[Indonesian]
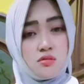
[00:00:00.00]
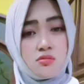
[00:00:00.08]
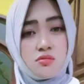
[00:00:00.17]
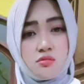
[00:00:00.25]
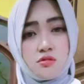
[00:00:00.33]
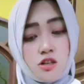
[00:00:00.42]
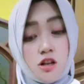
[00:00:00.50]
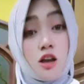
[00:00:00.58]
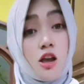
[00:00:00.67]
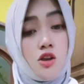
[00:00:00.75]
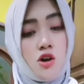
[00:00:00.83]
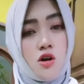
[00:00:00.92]
Sing
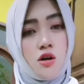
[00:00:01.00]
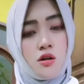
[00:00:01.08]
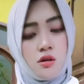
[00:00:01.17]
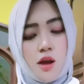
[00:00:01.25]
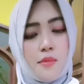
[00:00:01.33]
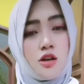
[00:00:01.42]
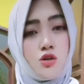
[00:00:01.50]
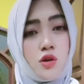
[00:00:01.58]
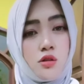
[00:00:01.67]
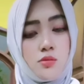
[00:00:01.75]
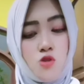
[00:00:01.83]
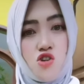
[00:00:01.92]
akeh yo nampani dhuwit
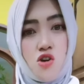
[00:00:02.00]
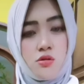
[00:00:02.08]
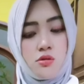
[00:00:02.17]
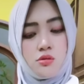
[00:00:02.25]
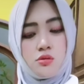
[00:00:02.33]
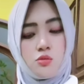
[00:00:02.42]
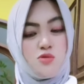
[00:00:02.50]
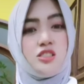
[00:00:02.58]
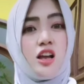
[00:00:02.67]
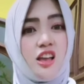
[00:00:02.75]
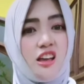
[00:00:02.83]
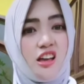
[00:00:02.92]
blanja yo engko mau
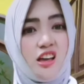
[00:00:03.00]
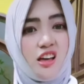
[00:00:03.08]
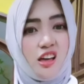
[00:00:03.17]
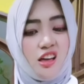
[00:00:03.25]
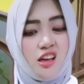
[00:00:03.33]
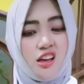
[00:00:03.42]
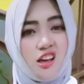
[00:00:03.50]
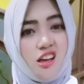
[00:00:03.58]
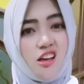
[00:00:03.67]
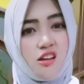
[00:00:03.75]
iki.